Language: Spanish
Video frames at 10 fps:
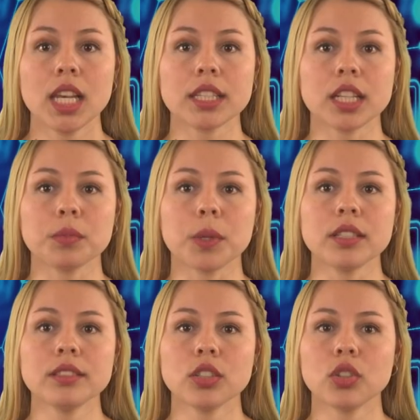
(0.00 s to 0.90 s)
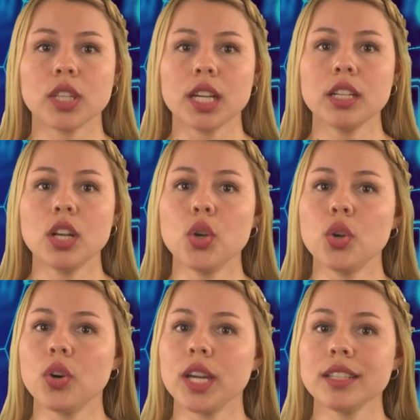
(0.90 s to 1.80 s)
la transparencia total
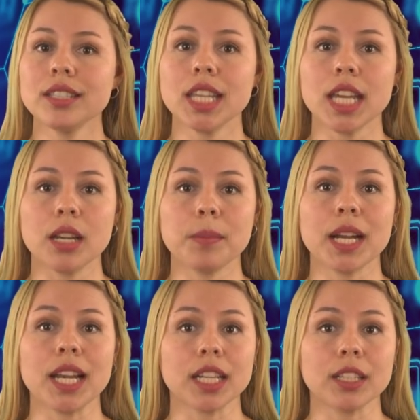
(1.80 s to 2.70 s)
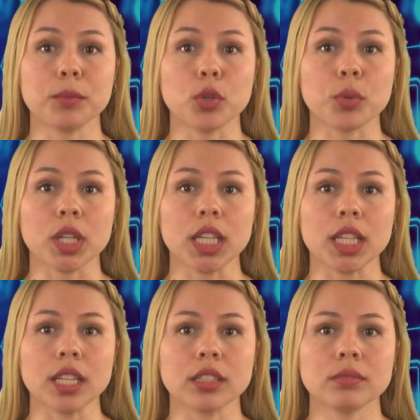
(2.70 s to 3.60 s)
no es ideal para las
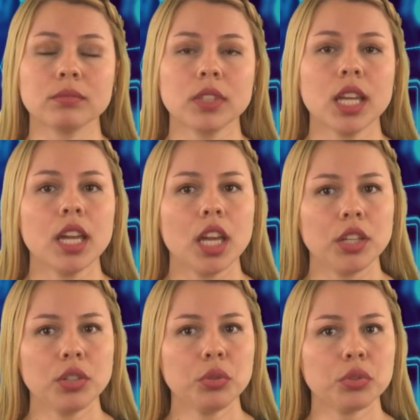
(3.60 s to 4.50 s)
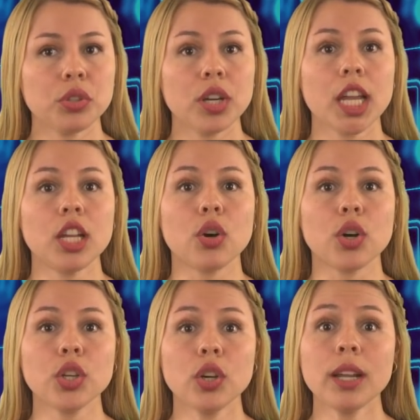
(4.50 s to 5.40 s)
criptomonedas e incluso
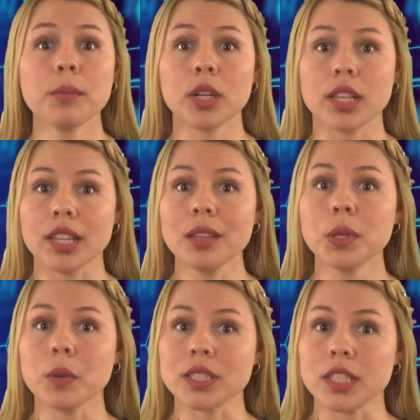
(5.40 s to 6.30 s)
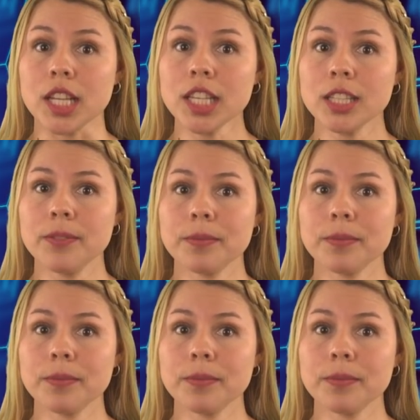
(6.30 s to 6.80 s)
elogió las monedas de privacidad.